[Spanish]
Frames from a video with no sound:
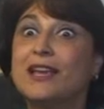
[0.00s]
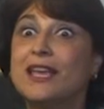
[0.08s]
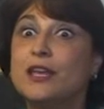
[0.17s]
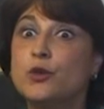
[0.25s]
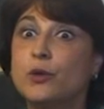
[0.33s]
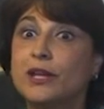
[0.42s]

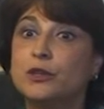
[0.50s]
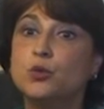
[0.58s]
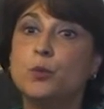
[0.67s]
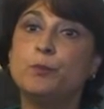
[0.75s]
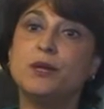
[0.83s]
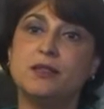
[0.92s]
aquello que
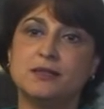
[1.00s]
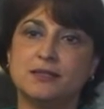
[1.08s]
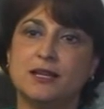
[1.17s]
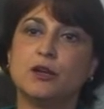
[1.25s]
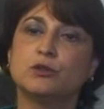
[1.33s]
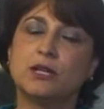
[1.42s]
tú pides
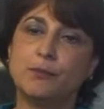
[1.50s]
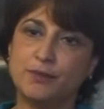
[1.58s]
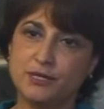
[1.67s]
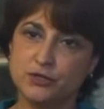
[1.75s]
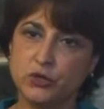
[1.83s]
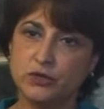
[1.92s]
de la otra
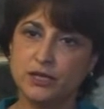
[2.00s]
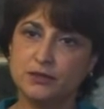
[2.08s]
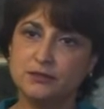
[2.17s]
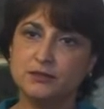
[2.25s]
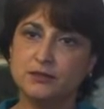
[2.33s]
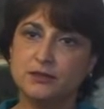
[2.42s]

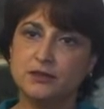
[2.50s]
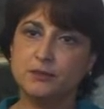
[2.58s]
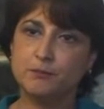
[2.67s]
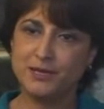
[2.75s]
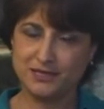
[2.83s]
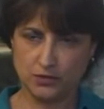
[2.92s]
persona,
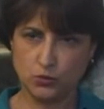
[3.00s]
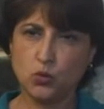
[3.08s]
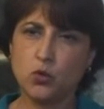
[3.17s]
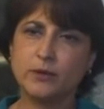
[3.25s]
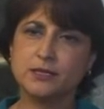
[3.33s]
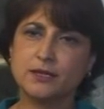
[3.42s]
ve si
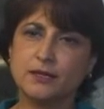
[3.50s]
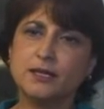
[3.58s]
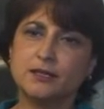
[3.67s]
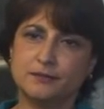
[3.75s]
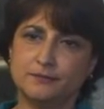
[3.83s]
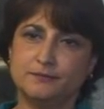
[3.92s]
tú lo vas a dar.